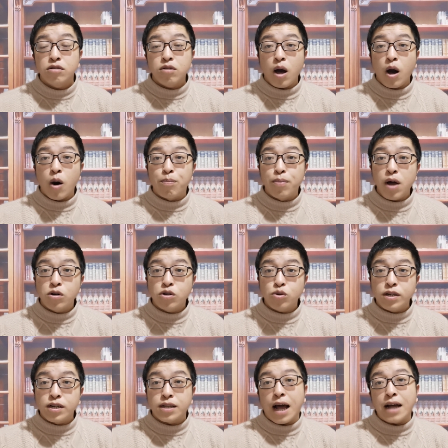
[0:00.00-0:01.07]
最好不要
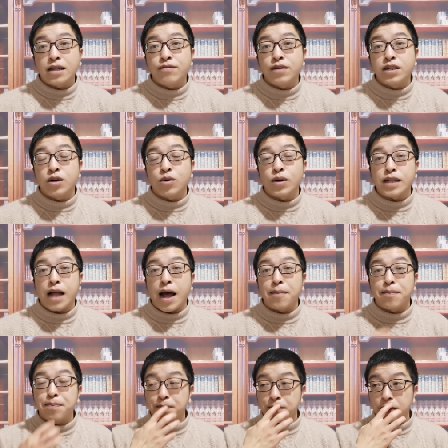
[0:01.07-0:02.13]
顺着他的问题回
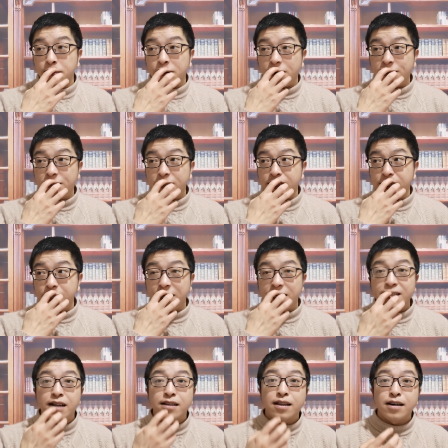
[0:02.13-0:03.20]
答，对吧？而是直
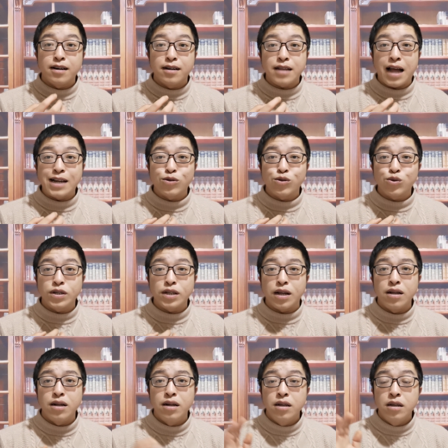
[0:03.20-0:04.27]
接像那个大叔说
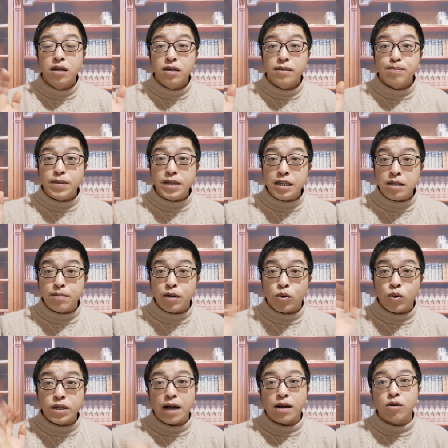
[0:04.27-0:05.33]
的，比你们
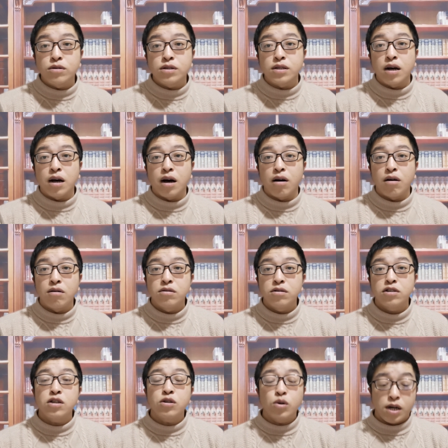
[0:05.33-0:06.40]
国家控制的好，
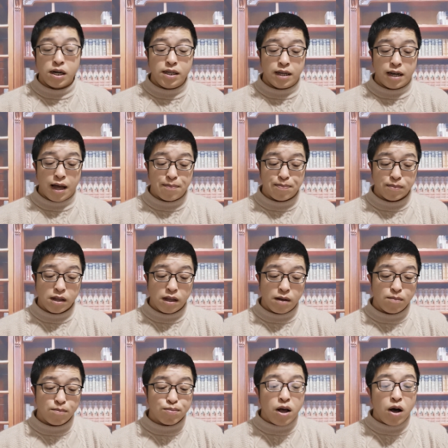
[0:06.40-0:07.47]
这就可以了，
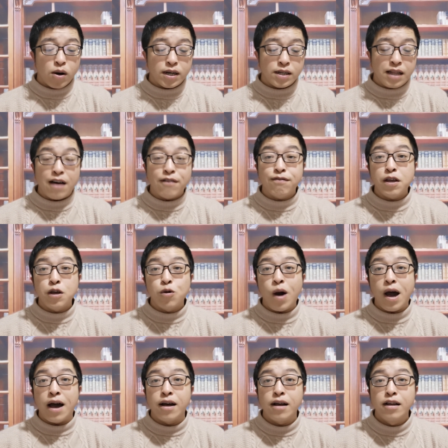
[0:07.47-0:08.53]
不要跟他废
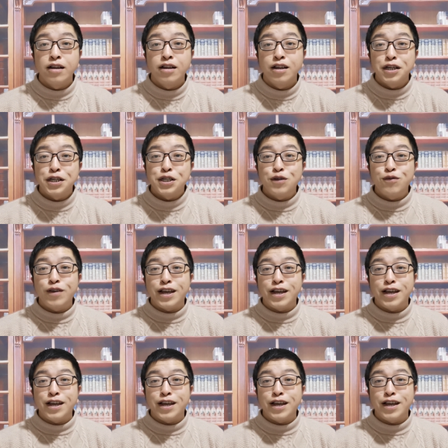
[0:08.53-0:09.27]
话。因